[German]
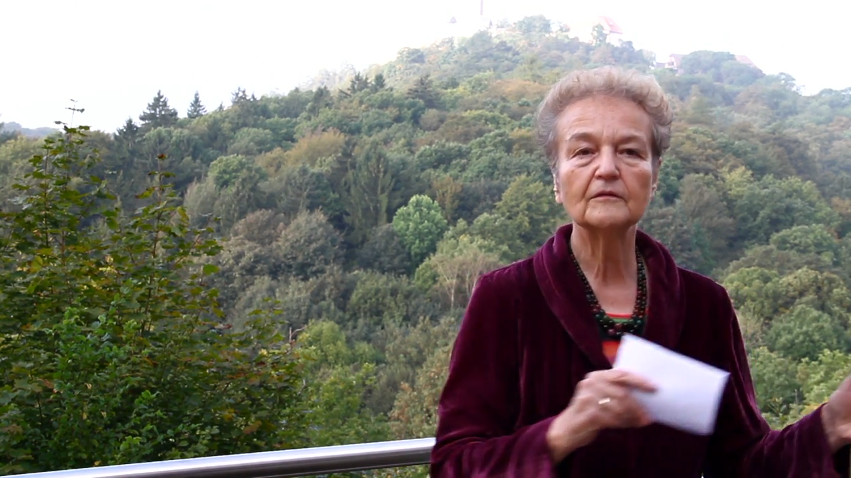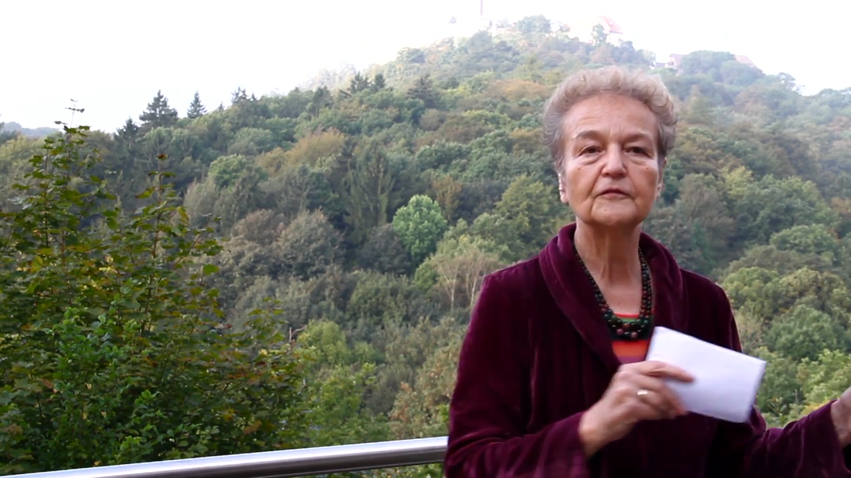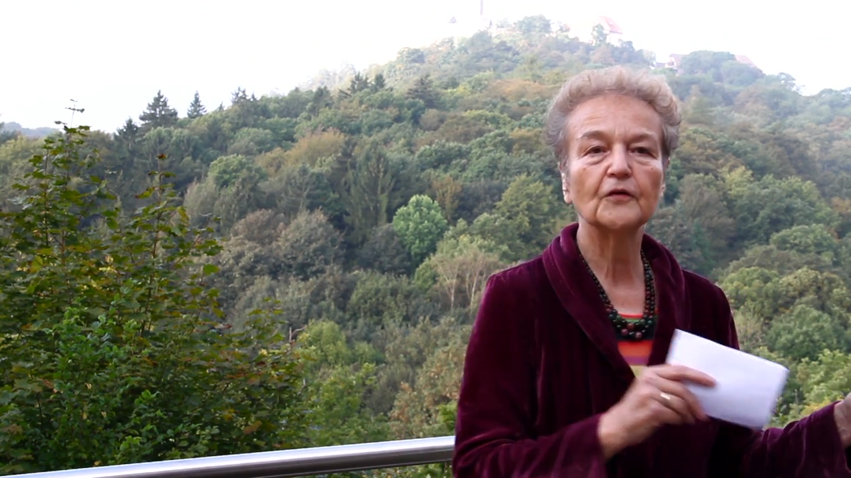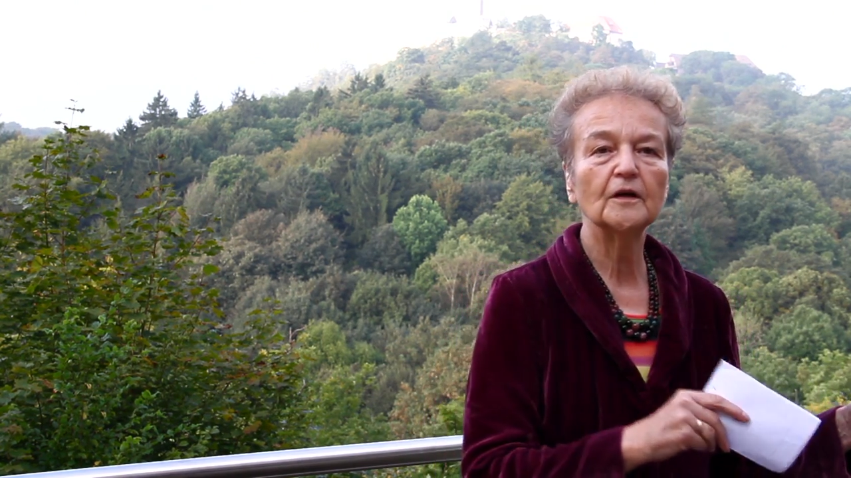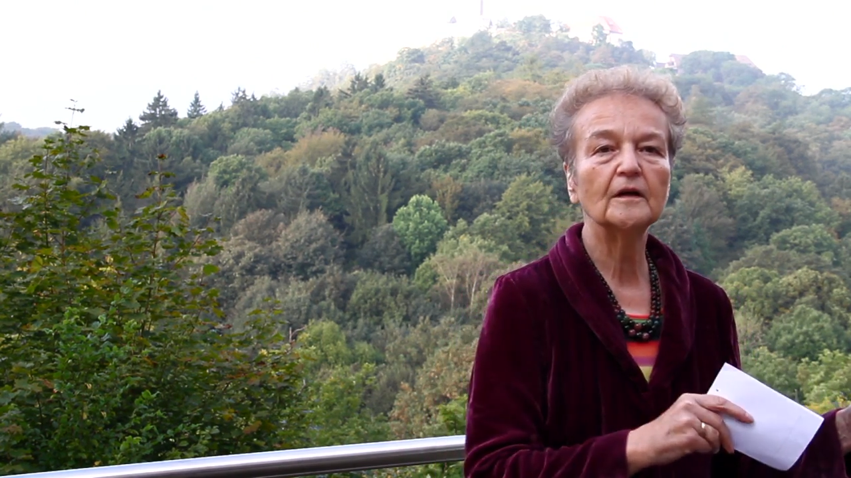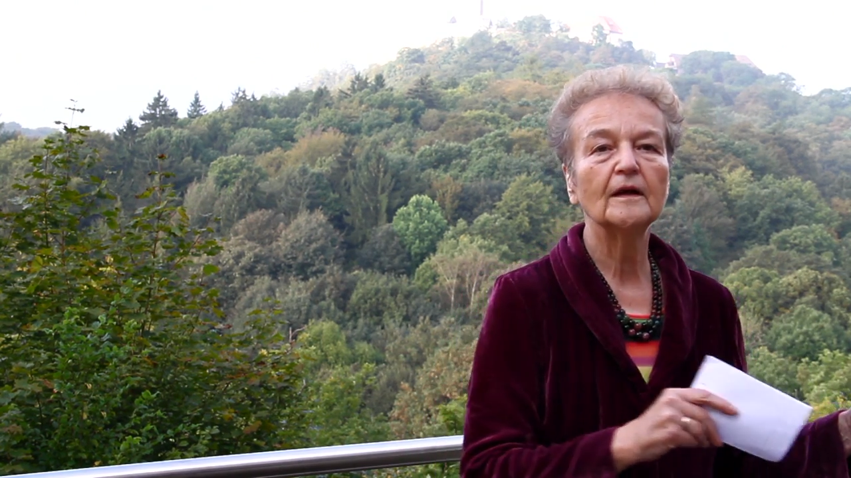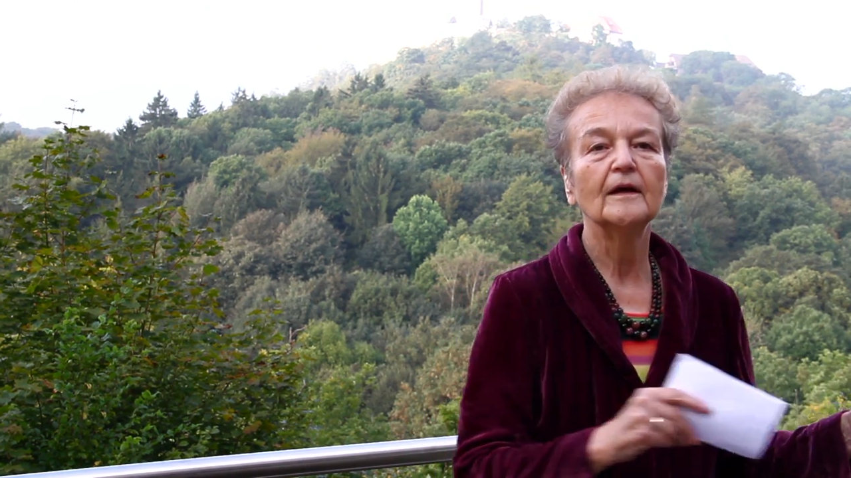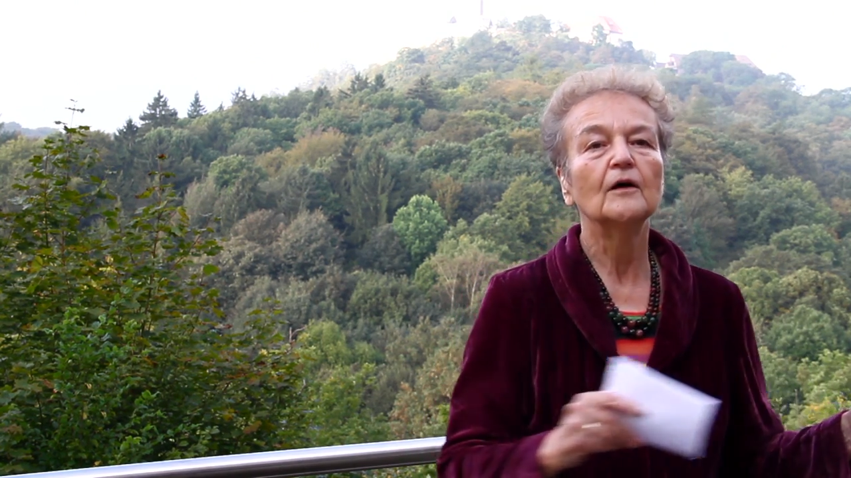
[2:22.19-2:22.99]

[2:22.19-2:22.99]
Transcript: von